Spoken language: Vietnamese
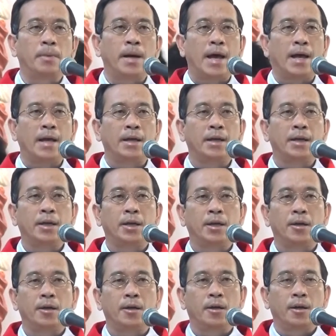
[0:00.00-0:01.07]
nay
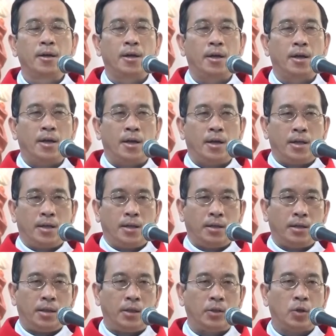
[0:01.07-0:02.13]

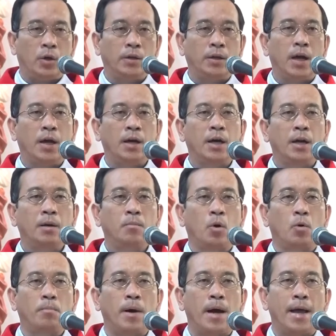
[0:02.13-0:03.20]
thì tôi nhớ đến
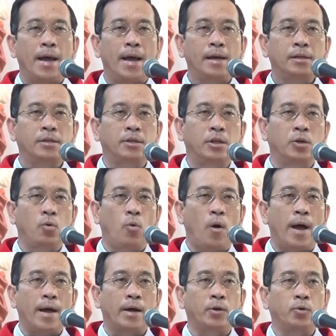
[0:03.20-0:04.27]
một bài hát sinh
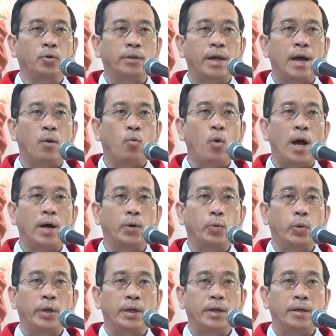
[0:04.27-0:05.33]
hoạt của cha Quang
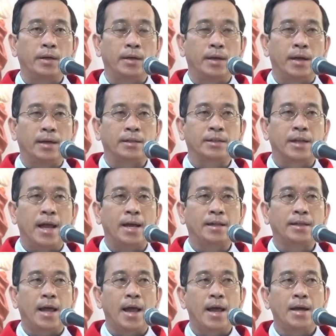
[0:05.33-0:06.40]
Huy đã sáng
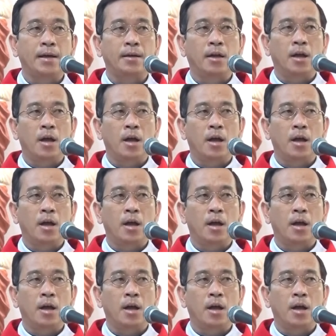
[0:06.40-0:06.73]
tác